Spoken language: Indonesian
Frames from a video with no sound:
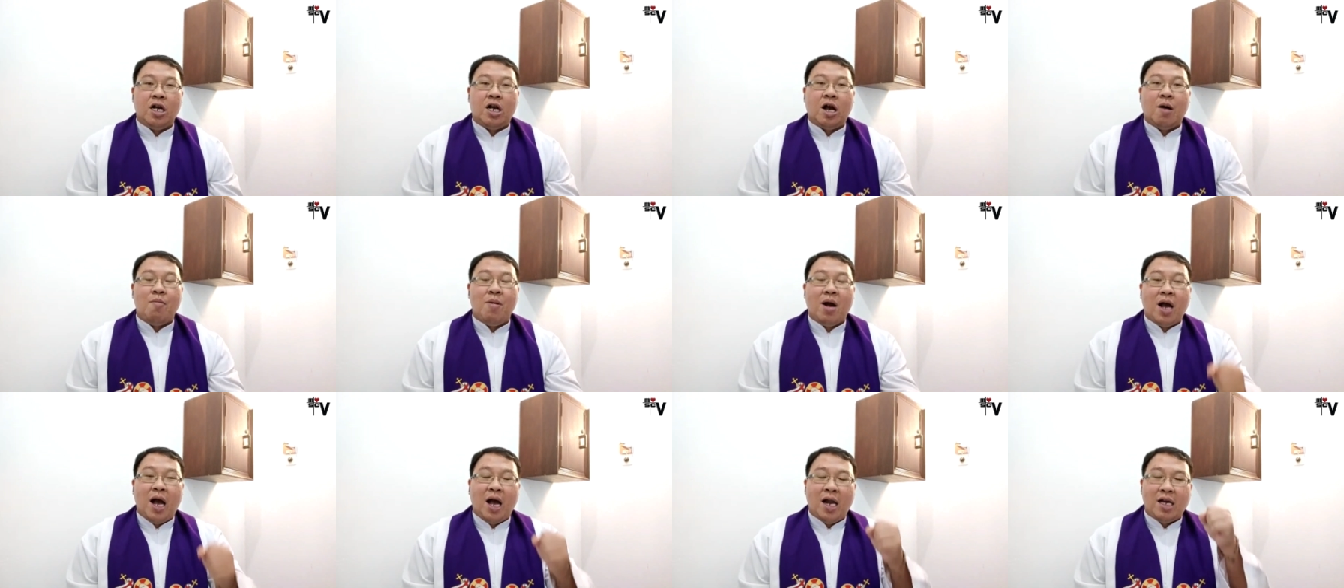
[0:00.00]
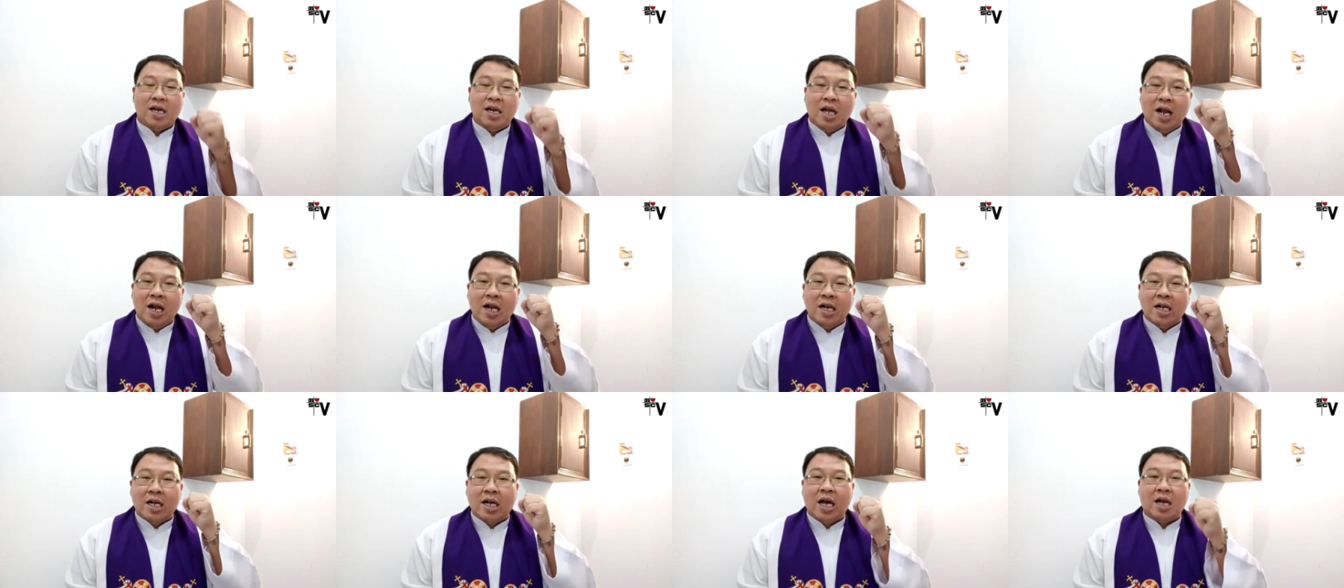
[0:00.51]
akan
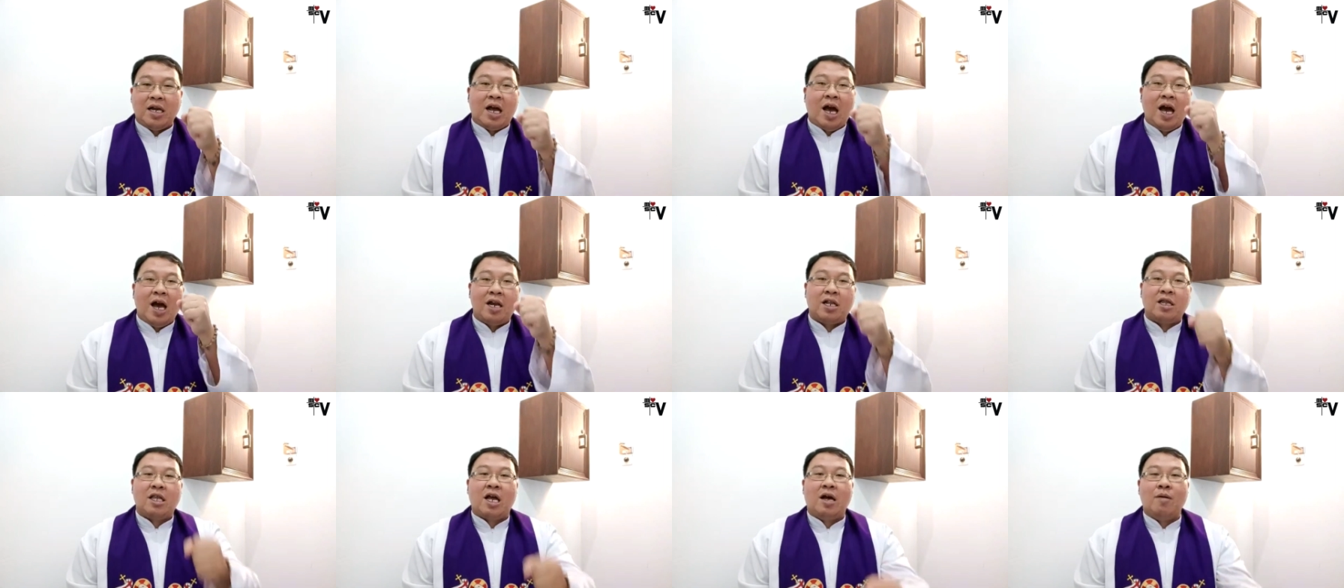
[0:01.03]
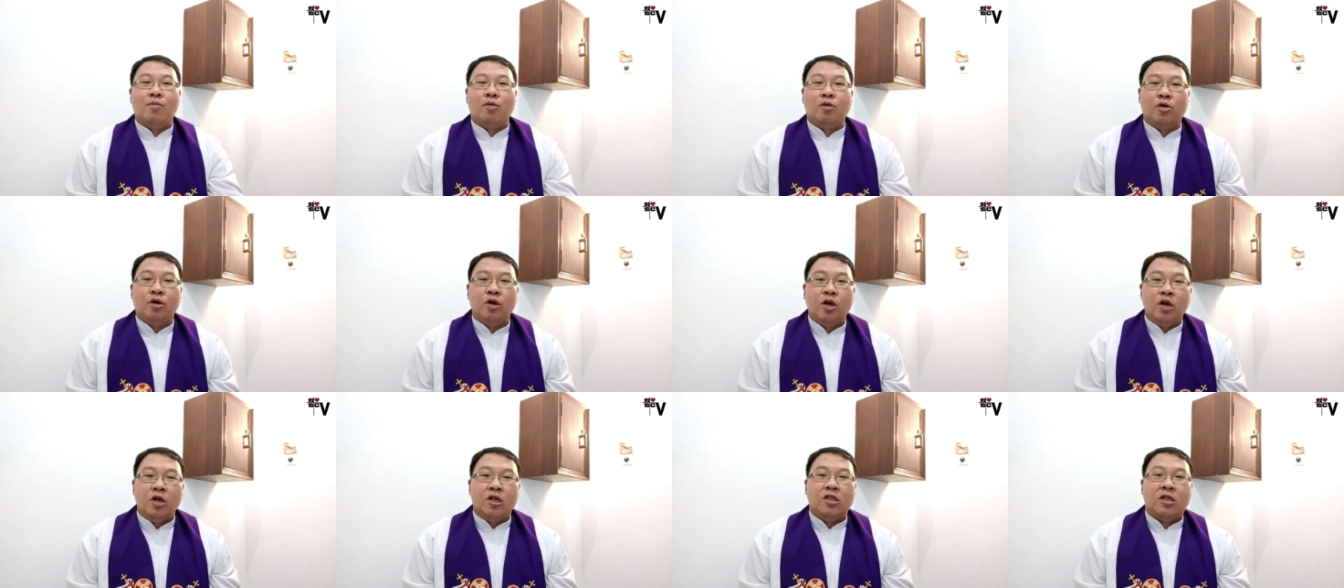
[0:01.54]
mengandalkan hartamu
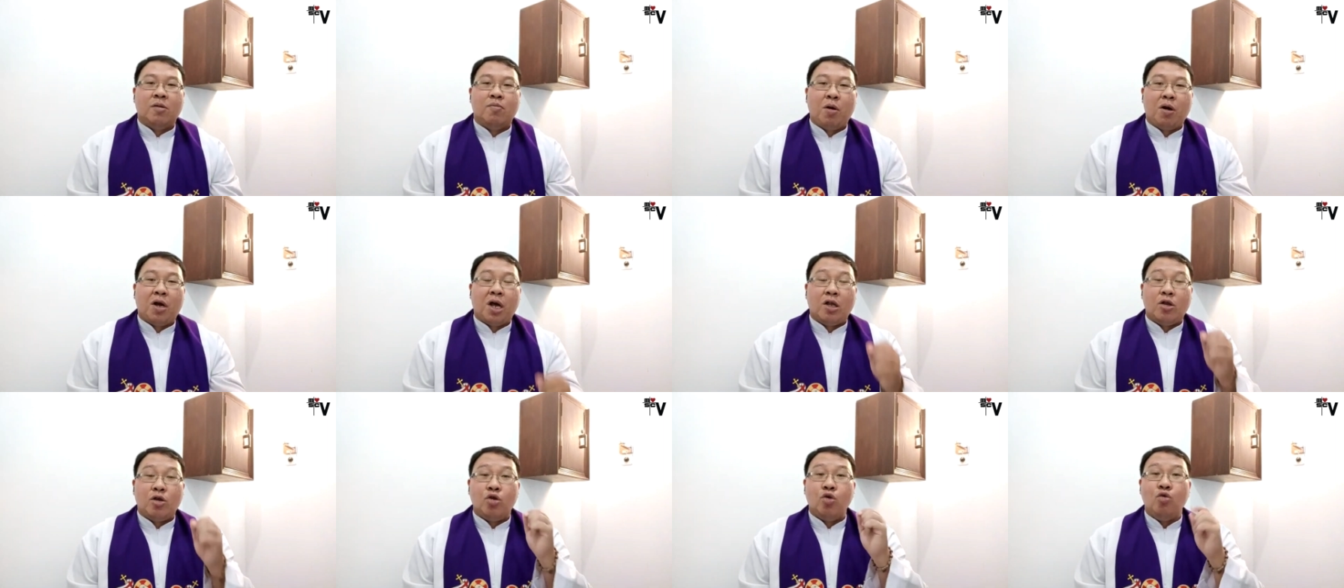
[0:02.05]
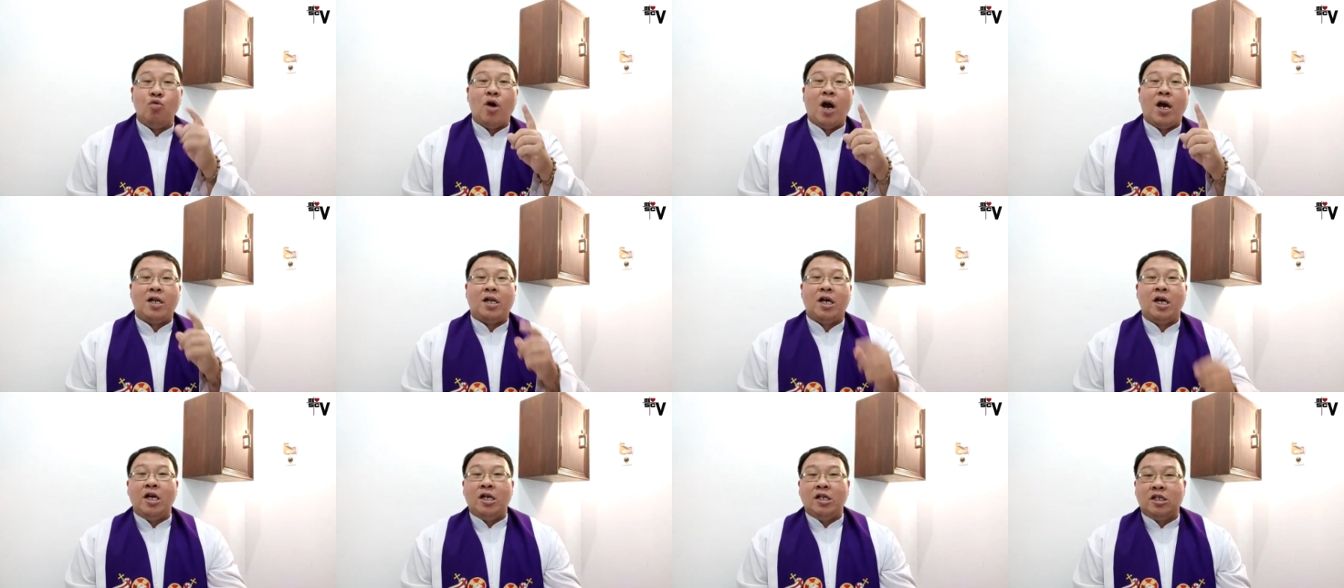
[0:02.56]
sebagai Tuhan,